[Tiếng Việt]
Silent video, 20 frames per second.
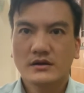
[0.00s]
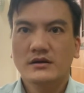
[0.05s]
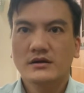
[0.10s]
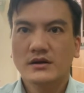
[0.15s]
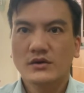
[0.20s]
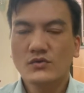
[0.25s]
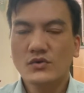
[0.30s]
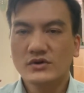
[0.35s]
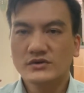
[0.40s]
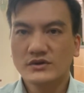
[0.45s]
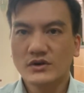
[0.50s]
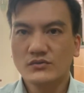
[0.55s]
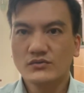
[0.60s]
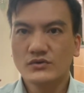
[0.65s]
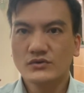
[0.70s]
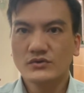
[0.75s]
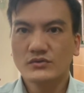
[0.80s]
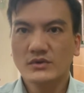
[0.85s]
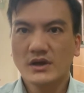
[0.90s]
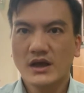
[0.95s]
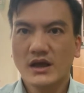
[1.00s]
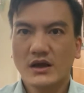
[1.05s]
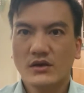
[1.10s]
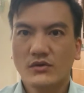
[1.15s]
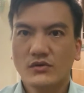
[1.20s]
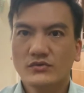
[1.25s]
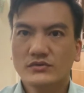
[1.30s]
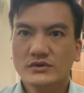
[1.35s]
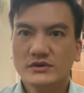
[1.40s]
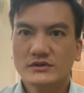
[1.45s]
cái cuộc sống của chúng ta
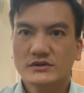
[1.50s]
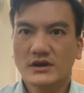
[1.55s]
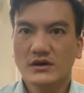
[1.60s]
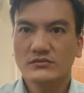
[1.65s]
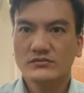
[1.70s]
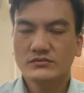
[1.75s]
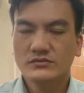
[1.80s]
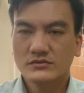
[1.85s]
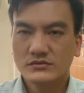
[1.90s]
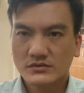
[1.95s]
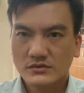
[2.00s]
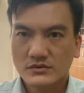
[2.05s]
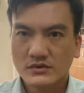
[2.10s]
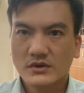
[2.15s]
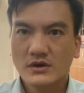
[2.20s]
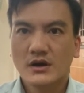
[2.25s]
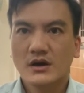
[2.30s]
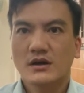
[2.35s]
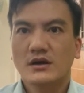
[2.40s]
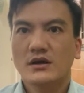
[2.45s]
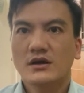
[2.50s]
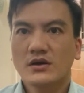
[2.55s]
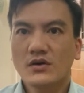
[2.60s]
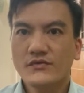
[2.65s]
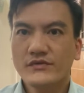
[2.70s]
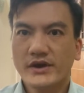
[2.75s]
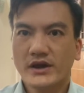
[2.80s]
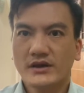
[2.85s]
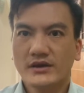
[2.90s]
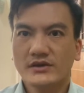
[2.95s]
cũng như trong cái công
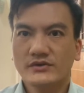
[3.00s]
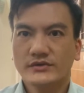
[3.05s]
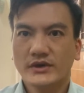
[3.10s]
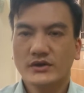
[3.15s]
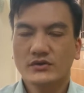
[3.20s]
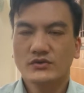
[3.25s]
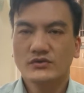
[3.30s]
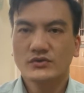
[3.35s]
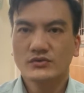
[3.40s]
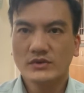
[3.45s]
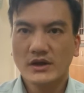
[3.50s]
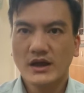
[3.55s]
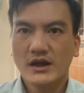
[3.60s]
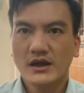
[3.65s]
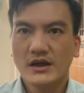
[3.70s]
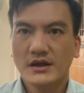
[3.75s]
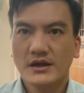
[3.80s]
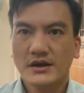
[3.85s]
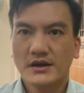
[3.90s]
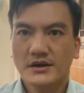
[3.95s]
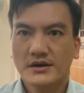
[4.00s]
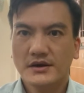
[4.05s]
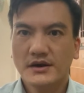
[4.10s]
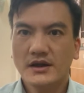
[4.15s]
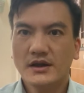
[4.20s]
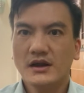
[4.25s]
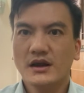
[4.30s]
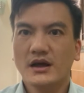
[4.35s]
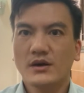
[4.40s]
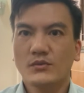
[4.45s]
việc kinh doanh của chúng ta.
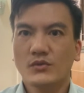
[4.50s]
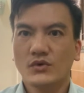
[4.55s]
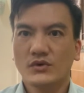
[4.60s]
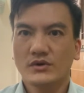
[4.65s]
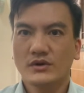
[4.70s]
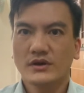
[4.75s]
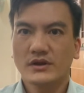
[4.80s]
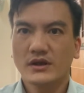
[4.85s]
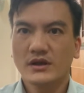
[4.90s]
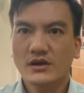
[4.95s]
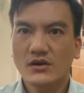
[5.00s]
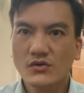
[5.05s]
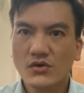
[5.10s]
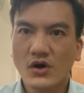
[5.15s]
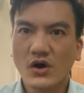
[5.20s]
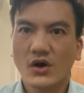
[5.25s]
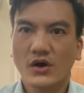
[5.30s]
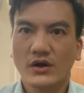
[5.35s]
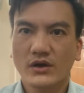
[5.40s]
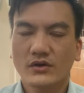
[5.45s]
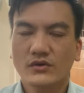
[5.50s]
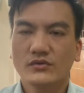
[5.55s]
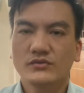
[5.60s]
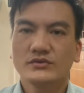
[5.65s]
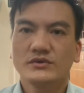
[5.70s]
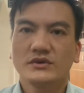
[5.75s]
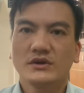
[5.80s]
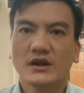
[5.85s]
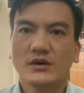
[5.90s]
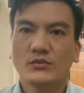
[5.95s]
Đây là một cái câu hỏi cũng
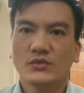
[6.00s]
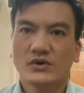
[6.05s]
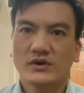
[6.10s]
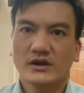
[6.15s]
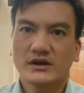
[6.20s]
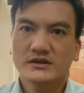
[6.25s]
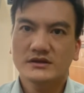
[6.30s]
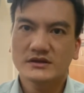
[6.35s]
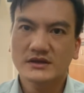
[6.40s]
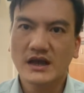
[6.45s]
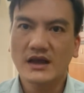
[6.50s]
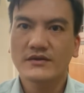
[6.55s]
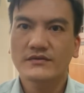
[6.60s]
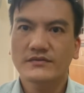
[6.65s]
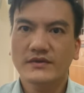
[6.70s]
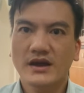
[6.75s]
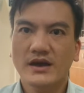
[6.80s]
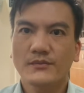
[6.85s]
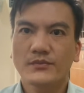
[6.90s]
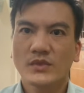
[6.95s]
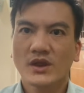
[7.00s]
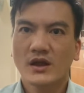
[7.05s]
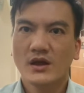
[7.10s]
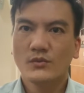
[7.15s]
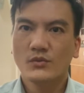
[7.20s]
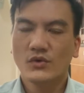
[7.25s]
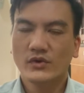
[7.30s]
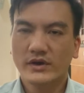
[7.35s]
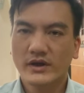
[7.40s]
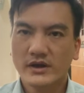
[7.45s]
như là một cái giải pháp,
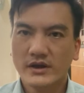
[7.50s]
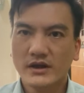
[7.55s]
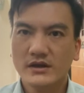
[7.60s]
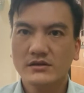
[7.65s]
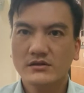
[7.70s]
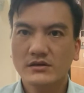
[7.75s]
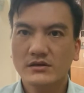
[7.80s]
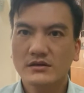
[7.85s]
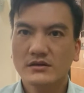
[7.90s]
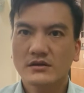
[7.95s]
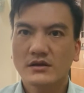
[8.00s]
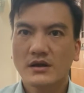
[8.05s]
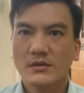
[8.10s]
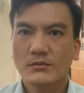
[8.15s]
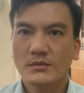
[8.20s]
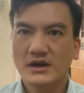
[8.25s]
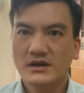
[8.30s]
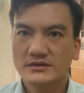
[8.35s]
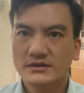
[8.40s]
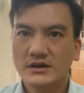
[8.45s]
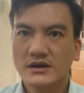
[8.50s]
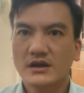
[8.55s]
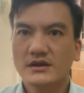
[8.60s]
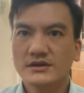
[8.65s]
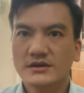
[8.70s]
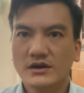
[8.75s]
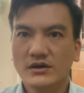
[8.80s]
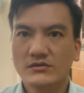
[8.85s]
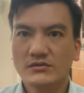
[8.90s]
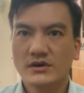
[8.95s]
một cái cách thức mà rất là
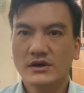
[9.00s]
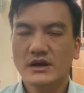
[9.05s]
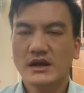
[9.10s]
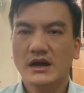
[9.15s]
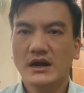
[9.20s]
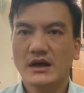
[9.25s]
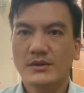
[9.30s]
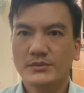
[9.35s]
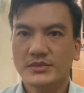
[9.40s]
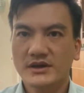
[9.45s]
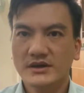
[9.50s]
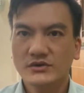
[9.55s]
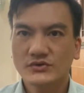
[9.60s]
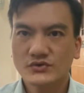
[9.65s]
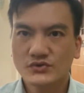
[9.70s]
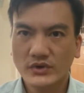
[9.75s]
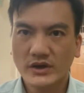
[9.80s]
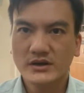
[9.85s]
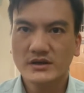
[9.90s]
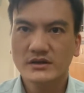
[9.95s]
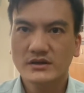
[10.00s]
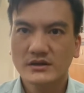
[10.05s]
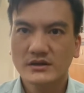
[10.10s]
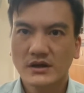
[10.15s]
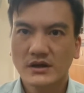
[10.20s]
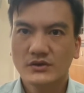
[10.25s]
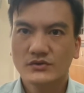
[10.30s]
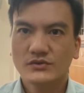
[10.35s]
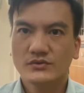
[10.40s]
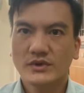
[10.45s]
nhiều người đang làm kinh doanh
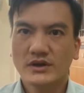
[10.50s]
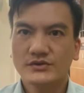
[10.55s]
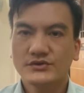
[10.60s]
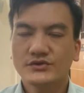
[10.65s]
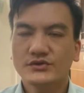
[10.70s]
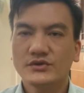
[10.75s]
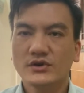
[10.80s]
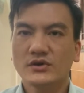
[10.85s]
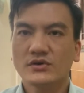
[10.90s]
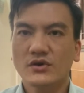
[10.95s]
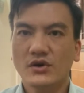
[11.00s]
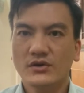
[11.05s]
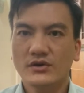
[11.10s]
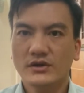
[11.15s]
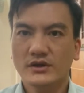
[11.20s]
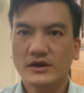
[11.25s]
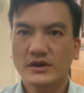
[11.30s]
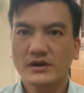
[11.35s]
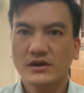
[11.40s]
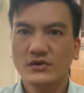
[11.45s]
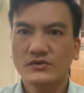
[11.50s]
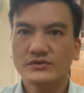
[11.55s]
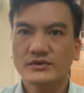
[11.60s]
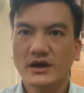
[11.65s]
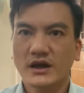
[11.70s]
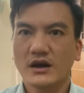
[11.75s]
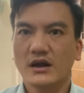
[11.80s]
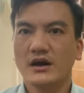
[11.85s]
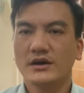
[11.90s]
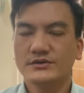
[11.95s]
chúng ta chưa có được cái câu
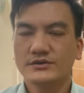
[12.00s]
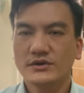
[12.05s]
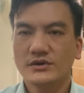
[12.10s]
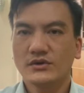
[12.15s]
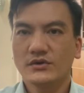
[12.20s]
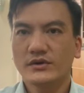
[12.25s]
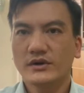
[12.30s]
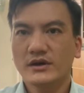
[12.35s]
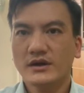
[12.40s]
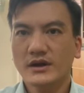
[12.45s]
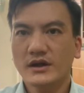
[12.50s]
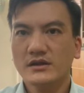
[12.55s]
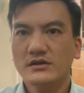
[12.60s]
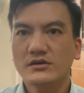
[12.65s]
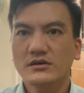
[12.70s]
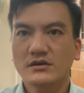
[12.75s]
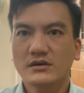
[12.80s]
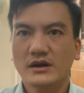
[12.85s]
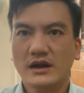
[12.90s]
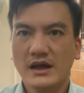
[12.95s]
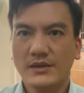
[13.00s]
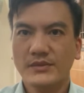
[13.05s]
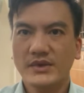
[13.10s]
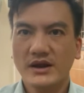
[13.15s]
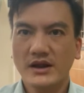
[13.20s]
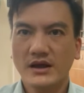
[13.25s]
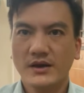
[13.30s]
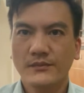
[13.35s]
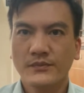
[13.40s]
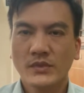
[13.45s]
trả lời, chưa được cái cách thức làm thế
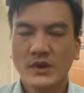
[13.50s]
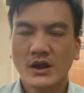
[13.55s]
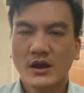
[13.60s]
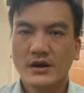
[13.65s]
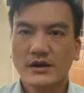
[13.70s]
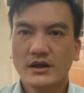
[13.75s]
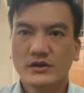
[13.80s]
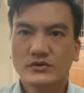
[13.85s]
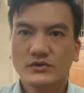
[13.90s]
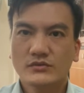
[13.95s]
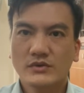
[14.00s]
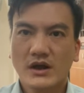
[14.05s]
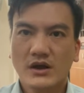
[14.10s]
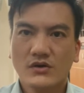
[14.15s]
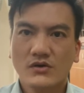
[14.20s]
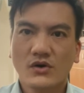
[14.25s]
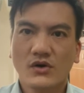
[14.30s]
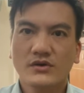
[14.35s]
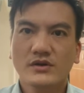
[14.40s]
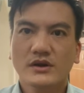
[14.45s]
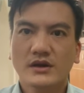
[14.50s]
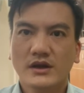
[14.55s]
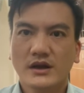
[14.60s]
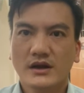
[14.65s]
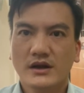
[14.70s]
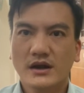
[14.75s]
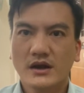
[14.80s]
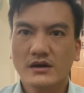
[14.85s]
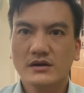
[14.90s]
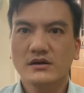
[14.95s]
nào để chúng ta có được cái
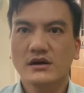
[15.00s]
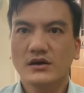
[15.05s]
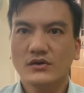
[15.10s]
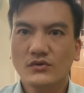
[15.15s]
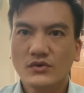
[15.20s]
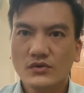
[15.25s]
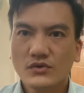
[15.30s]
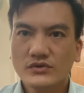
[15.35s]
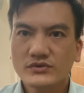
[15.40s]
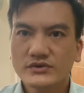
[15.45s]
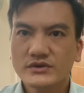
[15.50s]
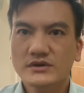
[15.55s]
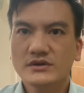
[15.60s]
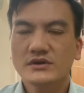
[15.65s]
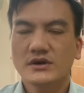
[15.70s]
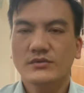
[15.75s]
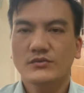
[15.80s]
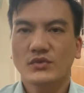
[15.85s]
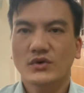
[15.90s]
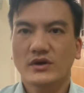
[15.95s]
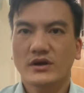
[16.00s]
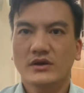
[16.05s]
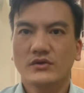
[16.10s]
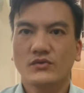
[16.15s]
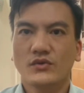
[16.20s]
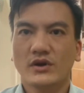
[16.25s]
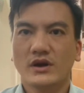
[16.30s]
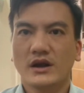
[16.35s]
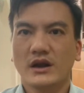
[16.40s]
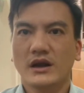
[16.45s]
năng lượng luôn luôn giữ được một cái
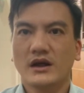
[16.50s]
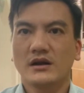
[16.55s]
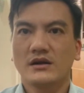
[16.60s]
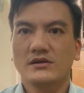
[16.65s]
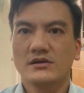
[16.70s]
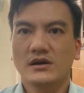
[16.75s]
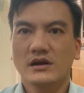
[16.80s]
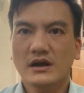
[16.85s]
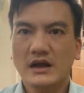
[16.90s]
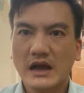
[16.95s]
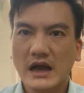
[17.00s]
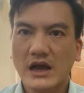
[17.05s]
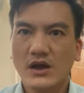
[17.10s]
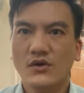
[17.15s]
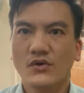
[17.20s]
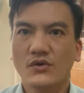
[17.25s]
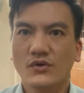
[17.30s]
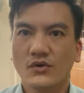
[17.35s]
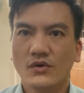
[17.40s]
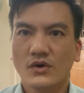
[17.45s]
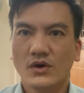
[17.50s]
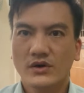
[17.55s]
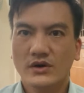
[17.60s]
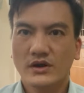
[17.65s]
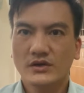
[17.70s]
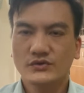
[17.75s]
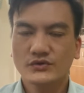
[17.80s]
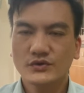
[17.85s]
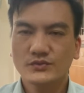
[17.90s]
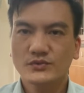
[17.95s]
nguồn năng lượng cao
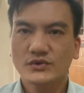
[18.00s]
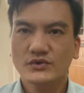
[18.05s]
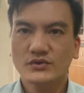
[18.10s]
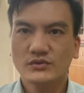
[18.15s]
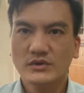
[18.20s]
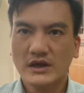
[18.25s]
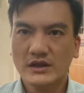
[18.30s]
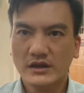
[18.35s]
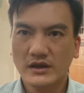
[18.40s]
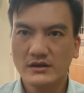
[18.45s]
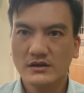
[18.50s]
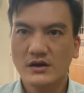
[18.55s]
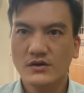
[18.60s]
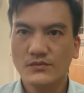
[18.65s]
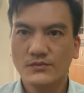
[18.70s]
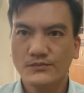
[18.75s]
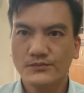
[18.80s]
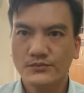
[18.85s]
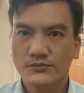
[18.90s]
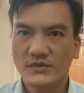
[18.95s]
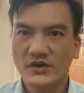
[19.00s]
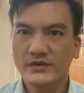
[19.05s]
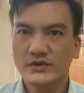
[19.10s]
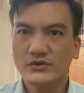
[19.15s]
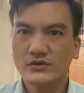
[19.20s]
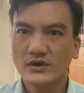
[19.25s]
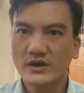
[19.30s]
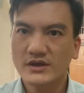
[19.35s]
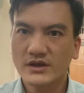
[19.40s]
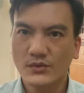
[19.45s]
để giúp cho chúng ta thành công. Bởi vì
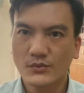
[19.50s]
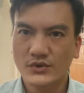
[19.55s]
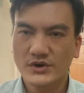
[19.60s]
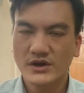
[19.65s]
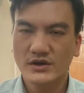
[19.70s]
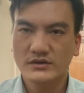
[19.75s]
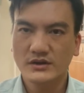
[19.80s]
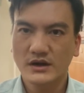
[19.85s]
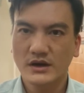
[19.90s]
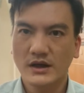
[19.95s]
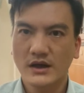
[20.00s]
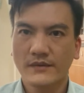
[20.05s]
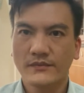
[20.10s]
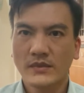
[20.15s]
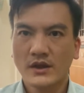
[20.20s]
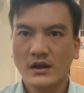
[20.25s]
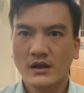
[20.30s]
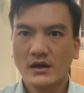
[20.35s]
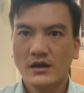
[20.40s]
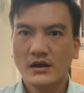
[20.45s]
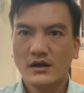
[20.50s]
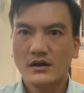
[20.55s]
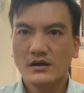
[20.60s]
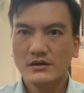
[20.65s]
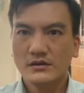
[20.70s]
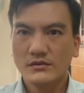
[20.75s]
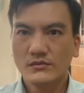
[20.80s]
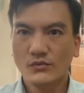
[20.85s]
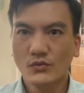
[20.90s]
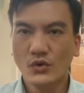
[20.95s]
chúng ta hiểu một điều rằng là
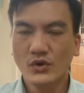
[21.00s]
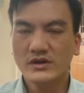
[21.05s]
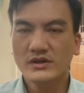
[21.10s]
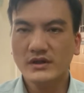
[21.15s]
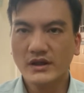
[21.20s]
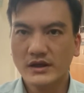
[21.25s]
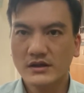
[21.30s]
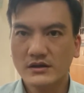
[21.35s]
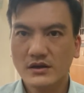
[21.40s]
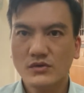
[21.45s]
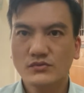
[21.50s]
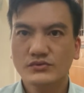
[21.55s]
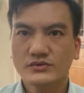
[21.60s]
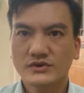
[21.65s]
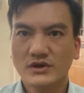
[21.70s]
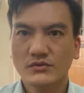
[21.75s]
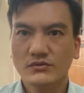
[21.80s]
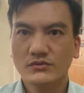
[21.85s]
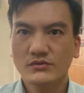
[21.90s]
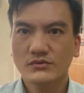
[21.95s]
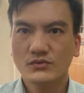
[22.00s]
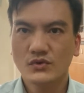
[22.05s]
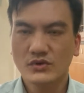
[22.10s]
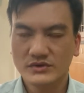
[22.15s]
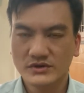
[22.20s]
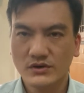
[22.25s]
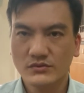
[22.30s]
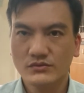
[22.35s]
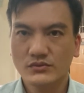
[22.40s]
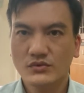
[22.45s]
muốn thành công trong cuộc
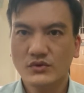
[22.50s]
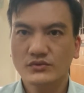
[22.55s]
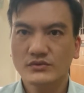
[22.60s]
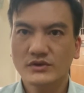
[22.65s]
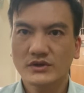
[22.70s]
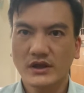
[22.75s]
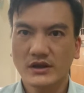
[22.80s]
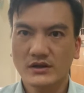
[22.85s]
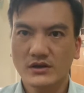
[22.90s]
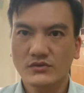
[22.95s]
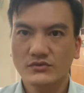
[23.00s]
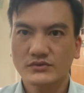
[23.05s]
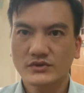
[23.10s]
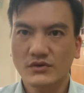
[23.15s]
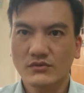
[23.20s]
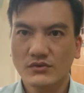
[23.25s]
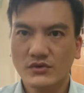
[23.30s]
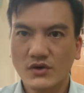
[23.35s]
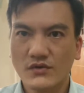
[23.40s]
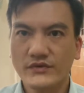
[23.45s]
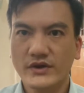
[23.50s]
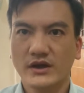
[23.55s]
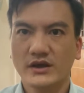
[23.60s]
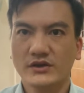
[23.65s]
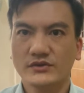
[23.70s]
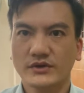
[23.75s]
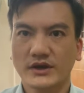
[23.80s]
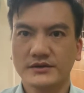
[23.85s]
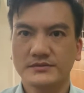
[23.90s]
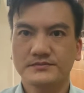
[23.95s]
sống cũng như thành công trong công việc
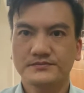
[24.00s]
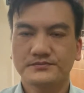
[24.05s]
kinh doanh